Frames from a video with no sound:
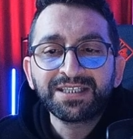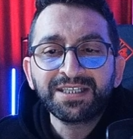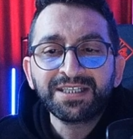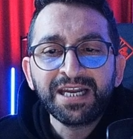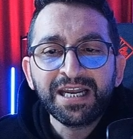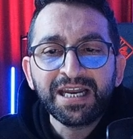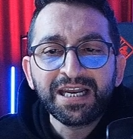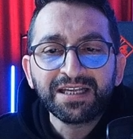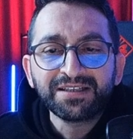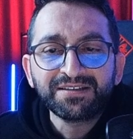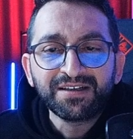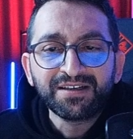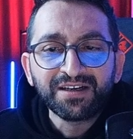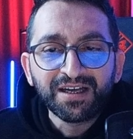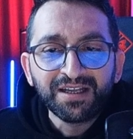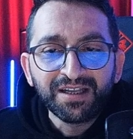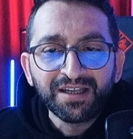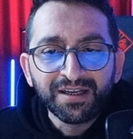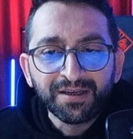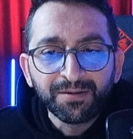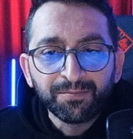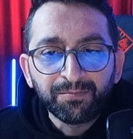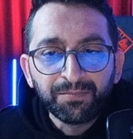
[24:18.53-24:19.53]
X'in
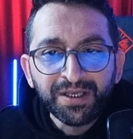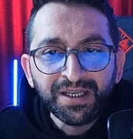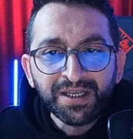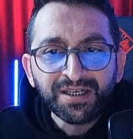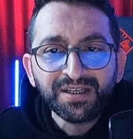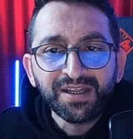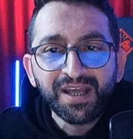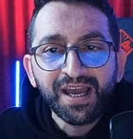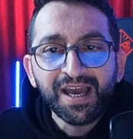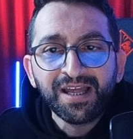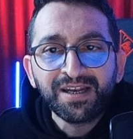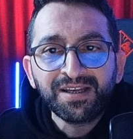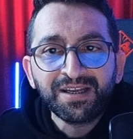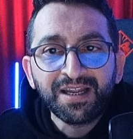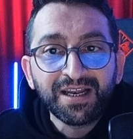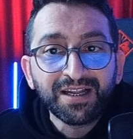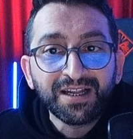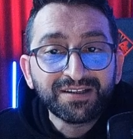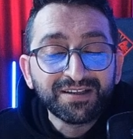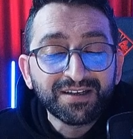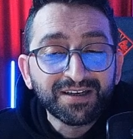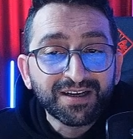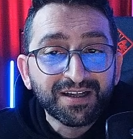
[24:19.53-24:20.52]
elektrik alanı 1.
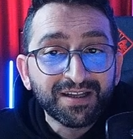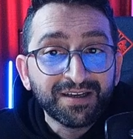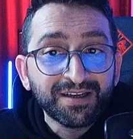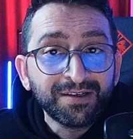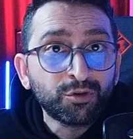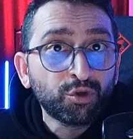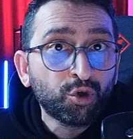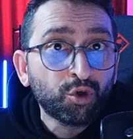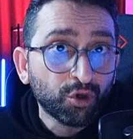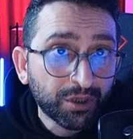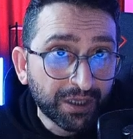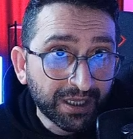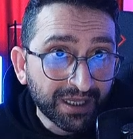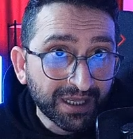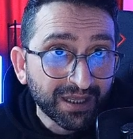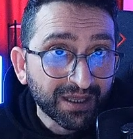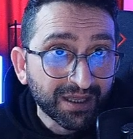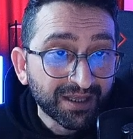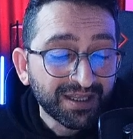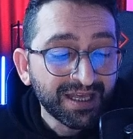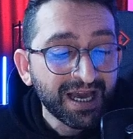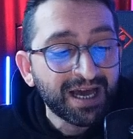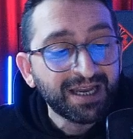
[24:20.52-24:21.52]
Y'nin elektrik alanı kök
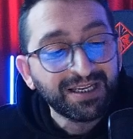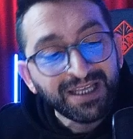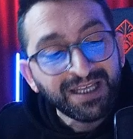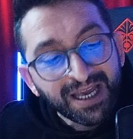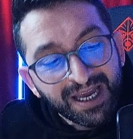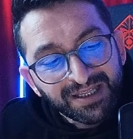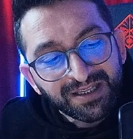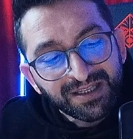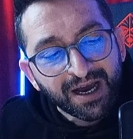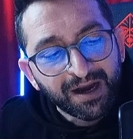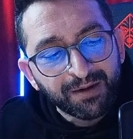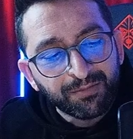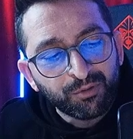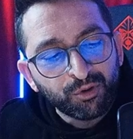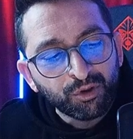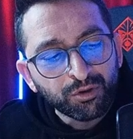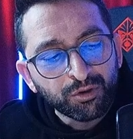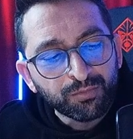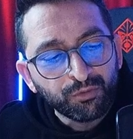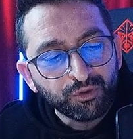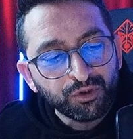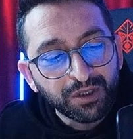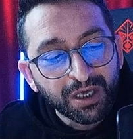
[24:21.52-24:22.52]
2. Yani Y
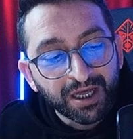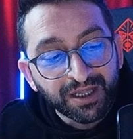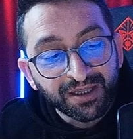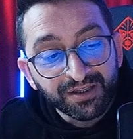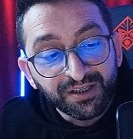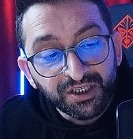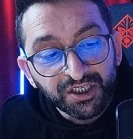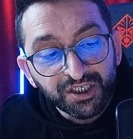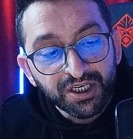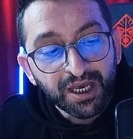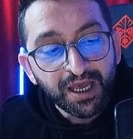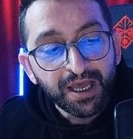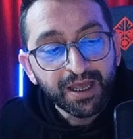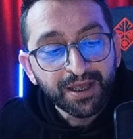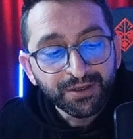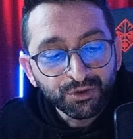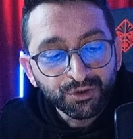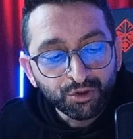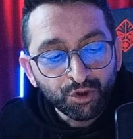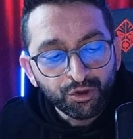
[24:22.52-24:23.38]
daha büyük. Bu yanlış.